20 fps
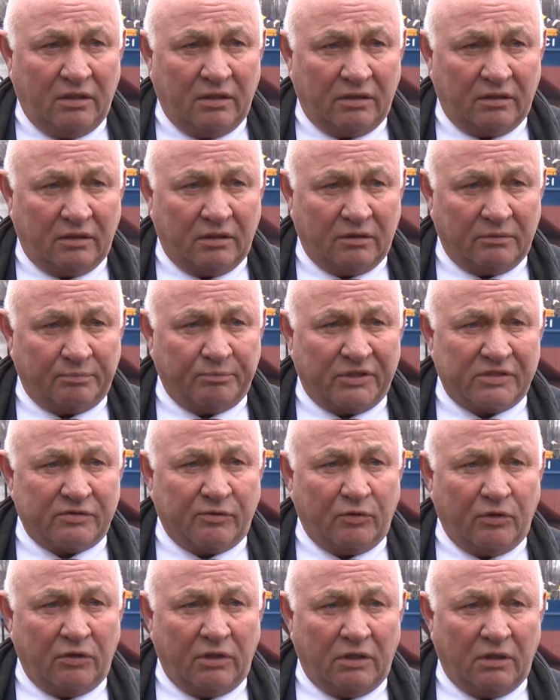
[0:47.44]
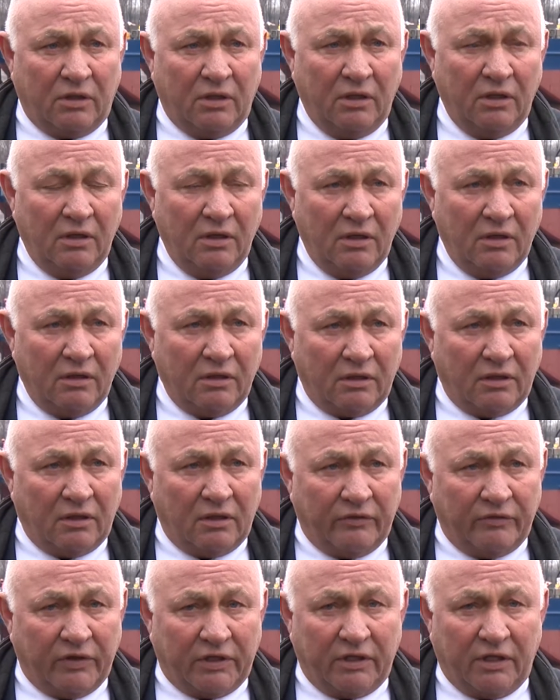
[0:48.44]
э, позволил,
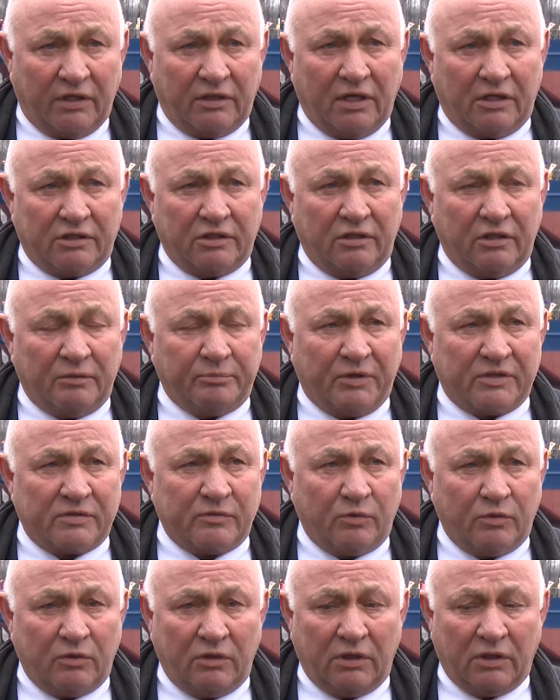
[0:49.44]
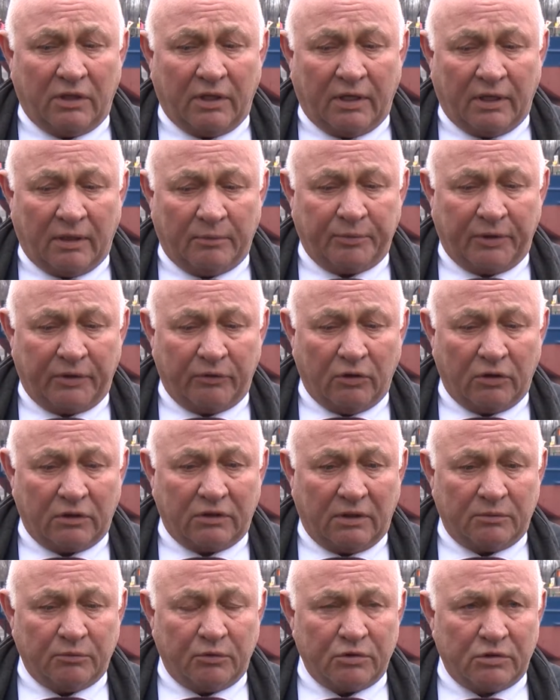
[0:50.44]
или вернее даже не позволил, а привел к
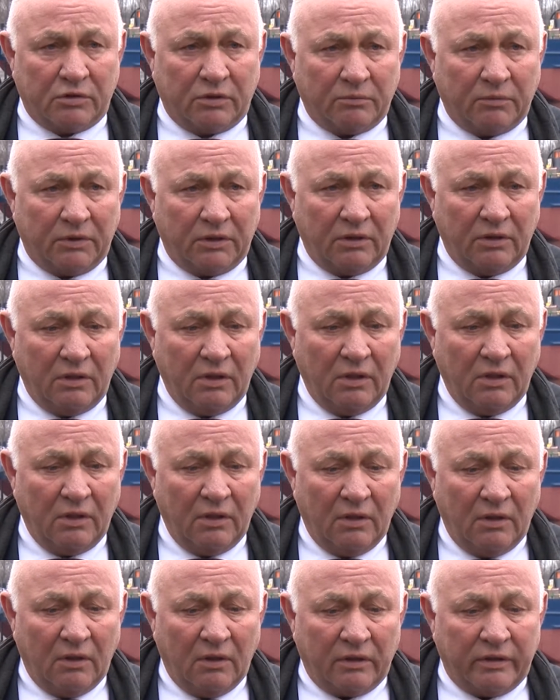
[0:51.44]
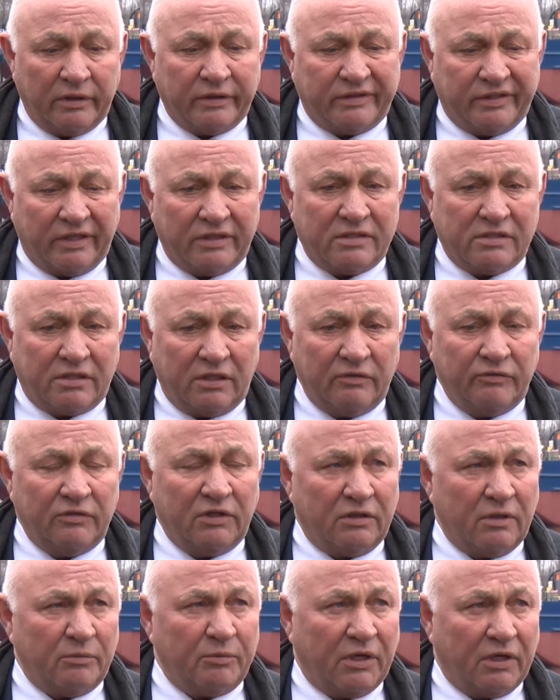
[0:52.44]
тому, что мы интенсивно
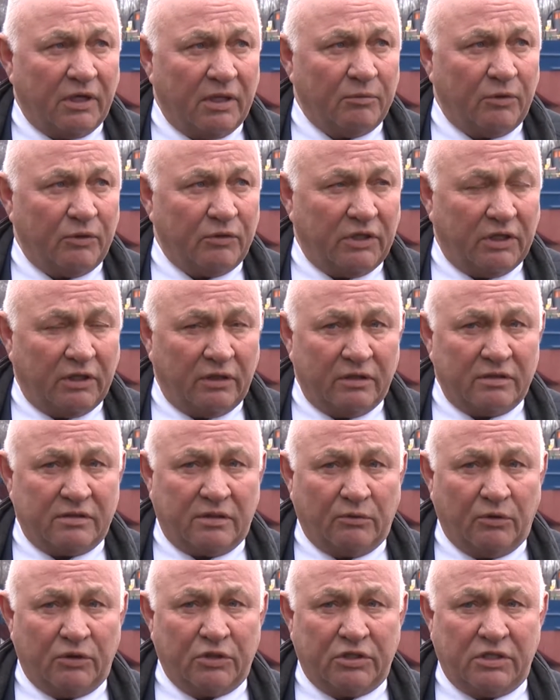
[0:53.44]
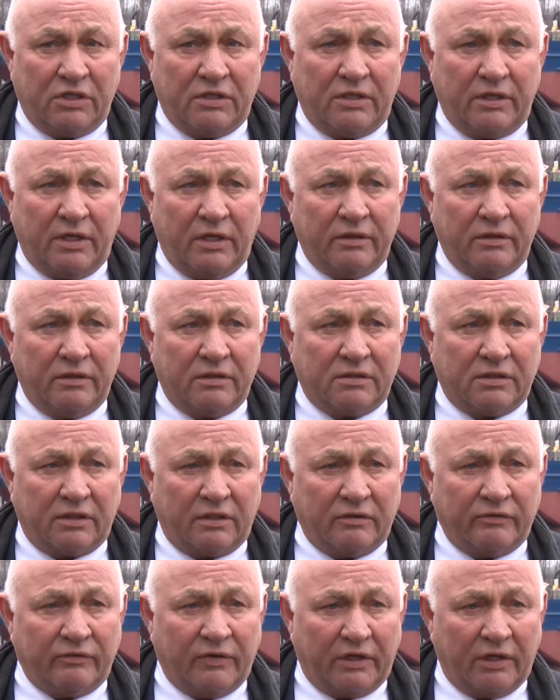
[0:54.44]
набираем людей. На сегодняшний день, с
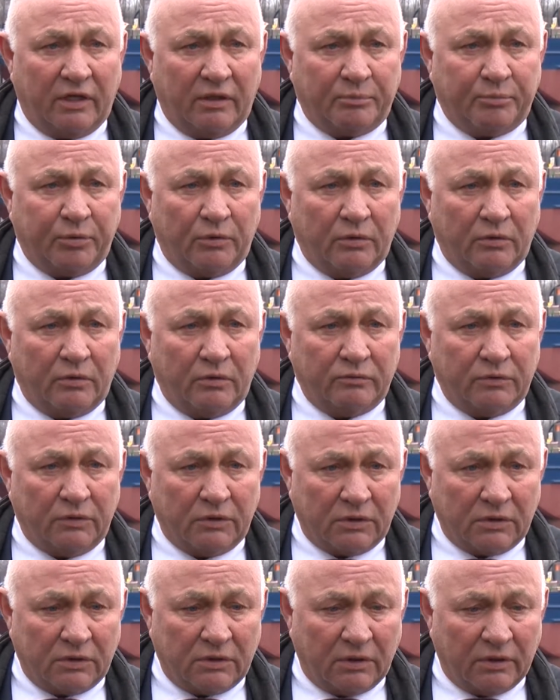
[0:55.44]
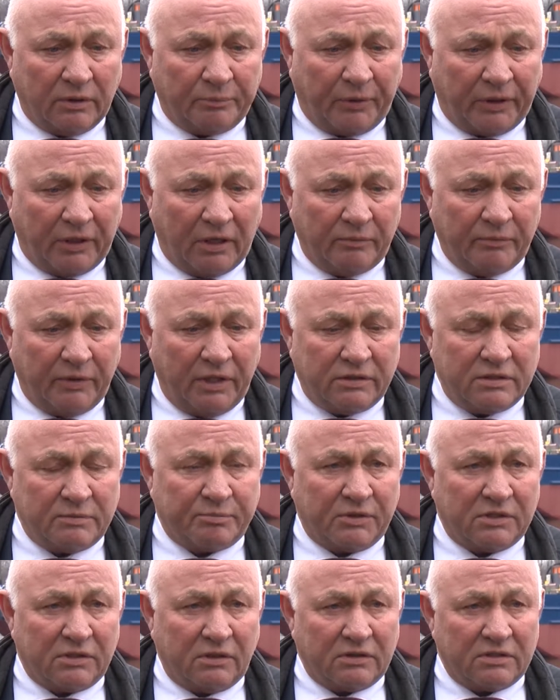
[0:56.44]
января по вот, э, апрель месяц,
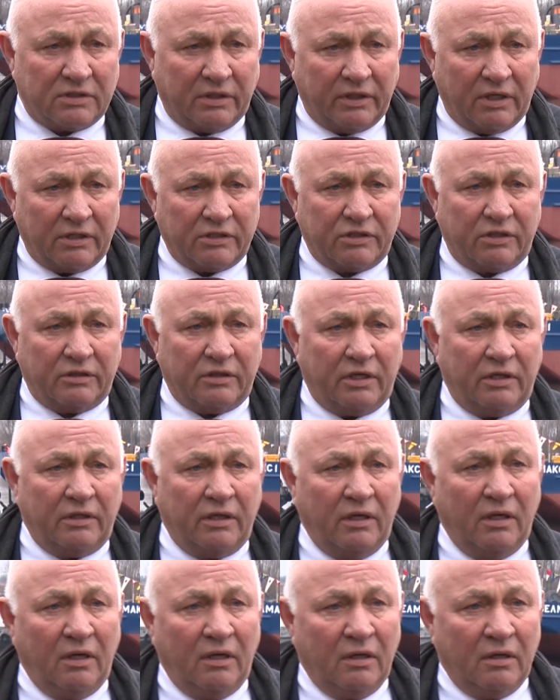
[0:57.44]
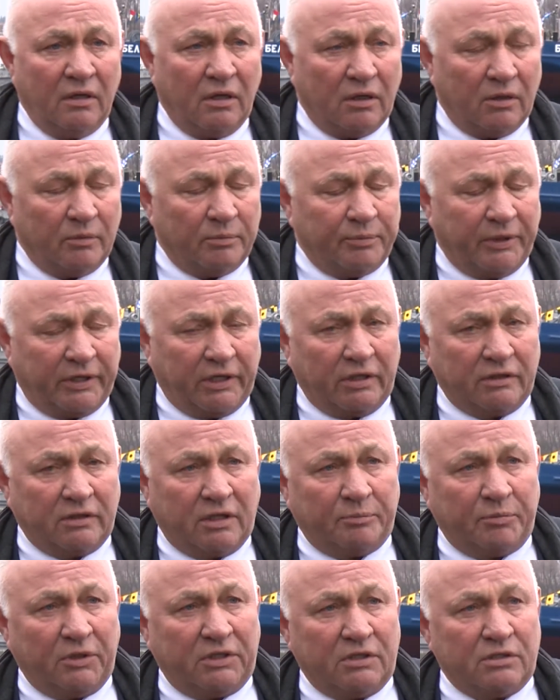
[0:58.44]
по настоящий день, э,
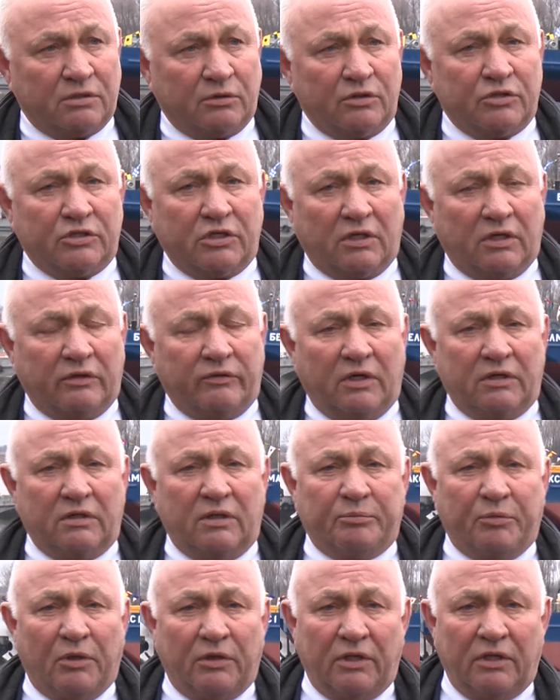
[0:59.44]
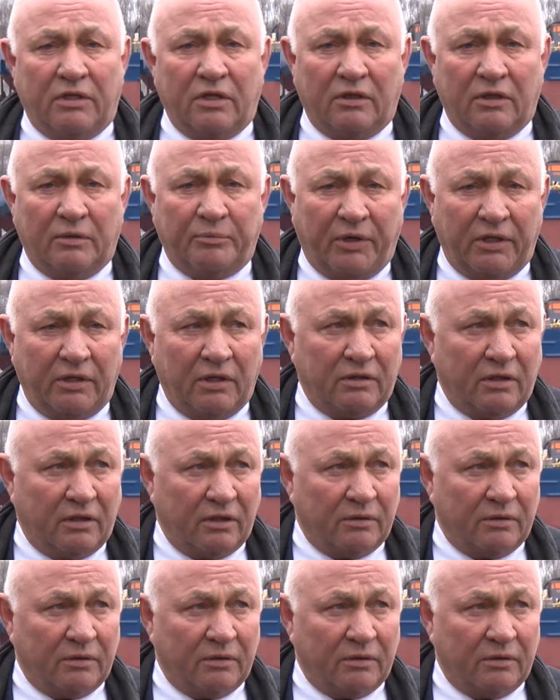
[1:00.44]
порядка 500 человек дополнительно принято